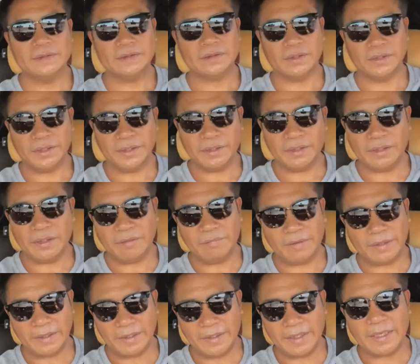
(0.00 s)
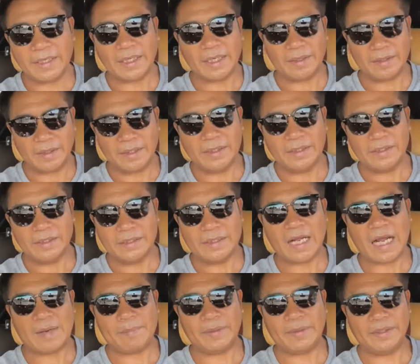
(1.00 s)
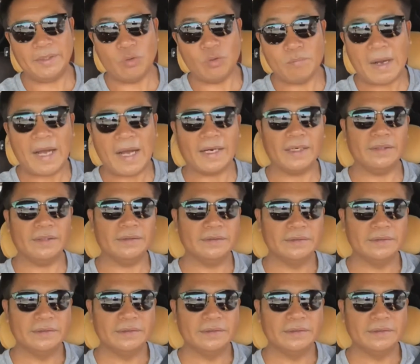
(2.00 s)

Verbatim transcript: ตอนนี้ก็วันนี้น่าจะเดินทางไปที่โรงพยาบาลแล้ว